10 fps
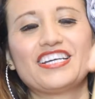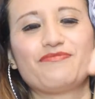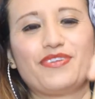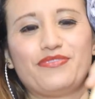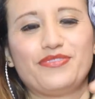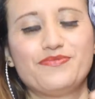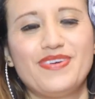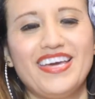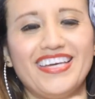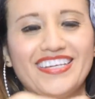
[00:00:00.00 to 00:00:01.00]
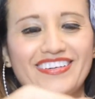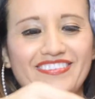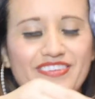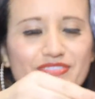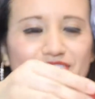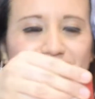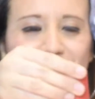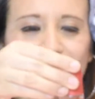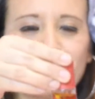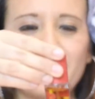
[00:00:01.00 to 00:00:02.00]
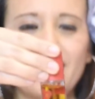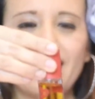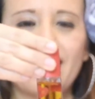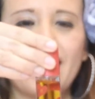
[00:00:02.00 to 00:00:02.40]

es el perfume. lo vemos. Miren